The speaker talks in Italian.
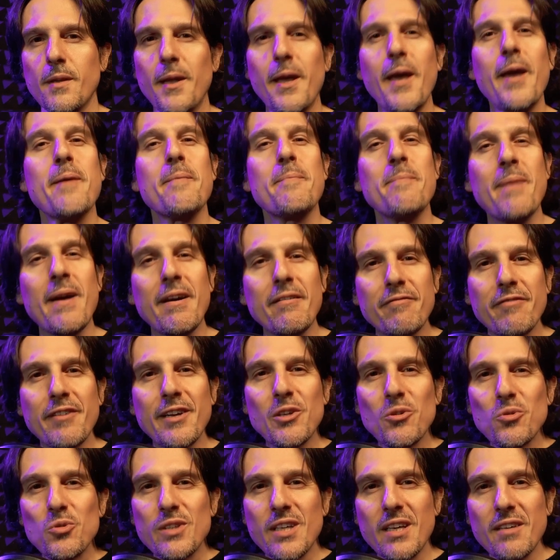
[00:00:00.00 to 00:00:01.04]
e
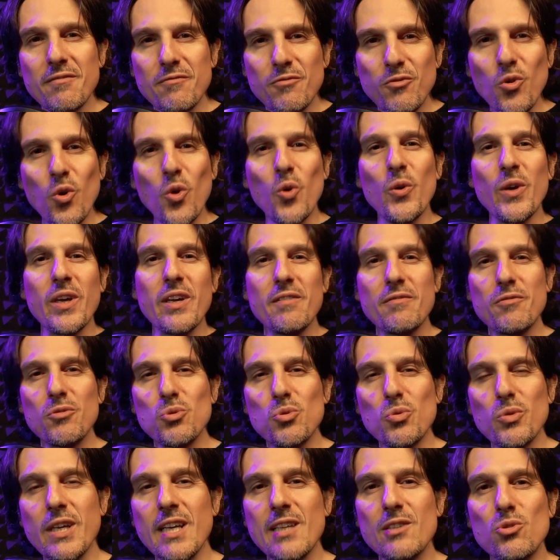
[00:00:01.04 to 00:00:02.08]
benvenuti a voi,
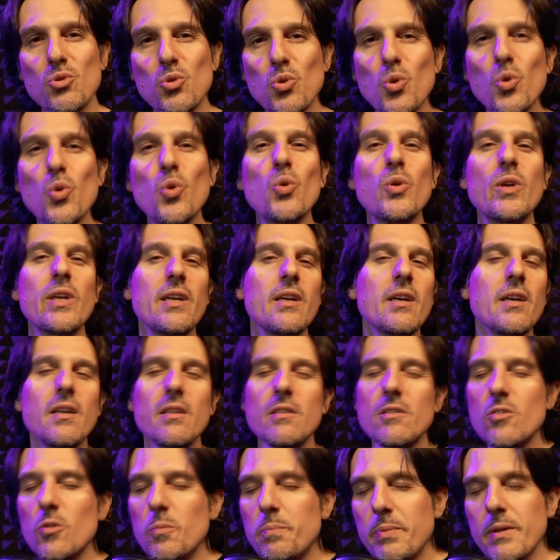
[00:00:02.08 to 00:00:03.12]
futuri attori,
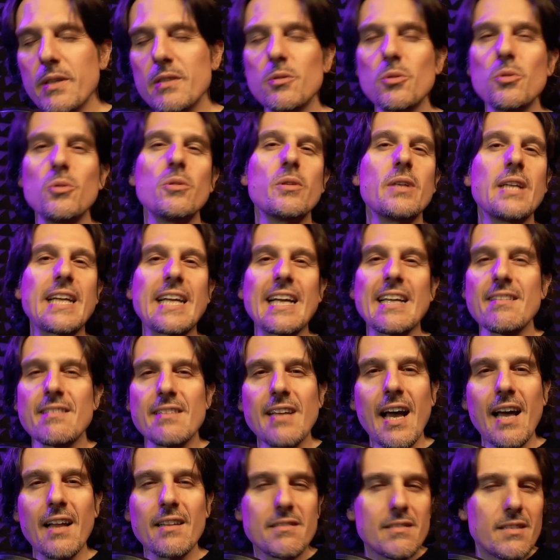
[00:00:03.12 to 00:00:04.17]
doppiatori,
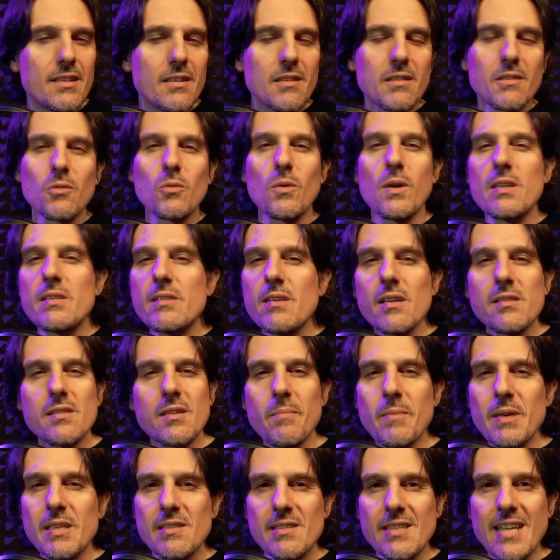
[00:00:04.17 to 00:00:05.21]
cantanti, qualsiasi
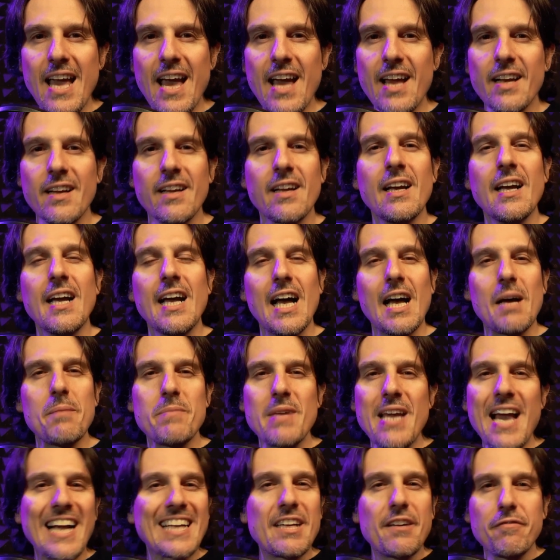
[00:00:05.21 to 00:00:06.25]
mestiere
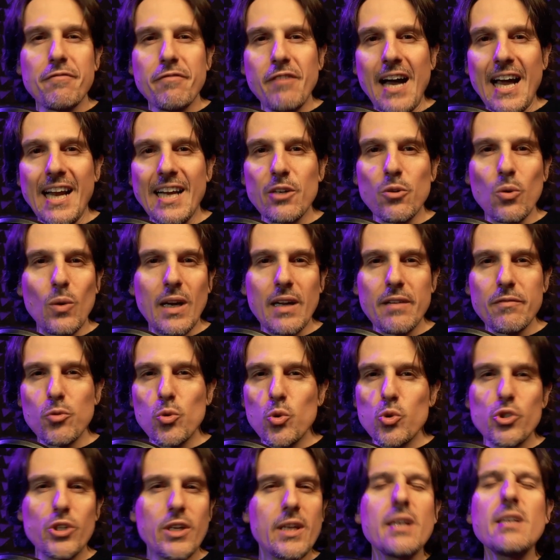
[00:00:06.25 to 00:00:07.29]
abbia a che fare con la
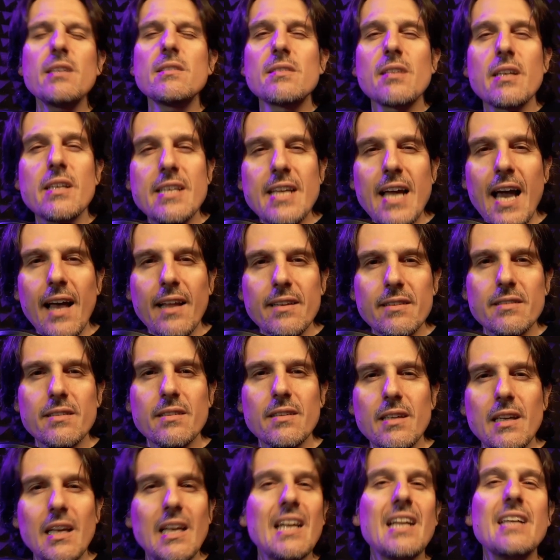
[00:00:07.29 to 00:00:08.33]
voce,
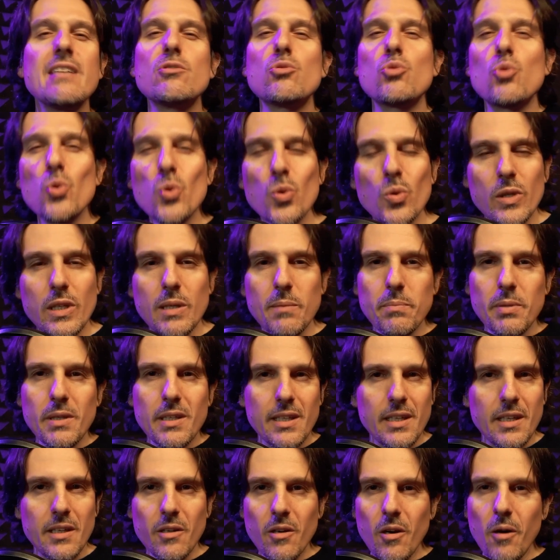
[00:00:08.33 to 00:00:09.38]
insegnanti, lettori,
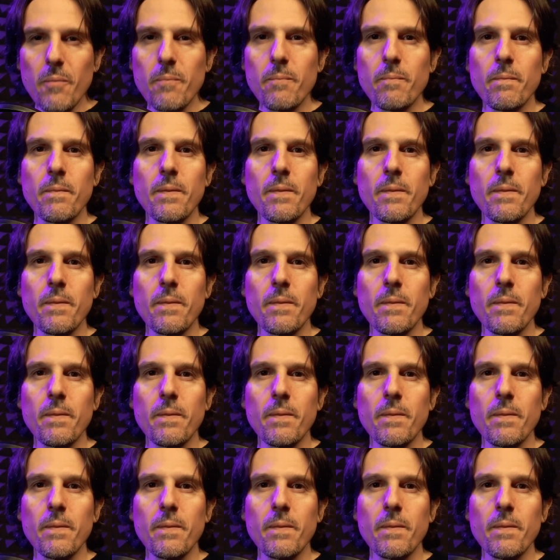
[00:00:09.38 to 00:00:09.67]
perché no?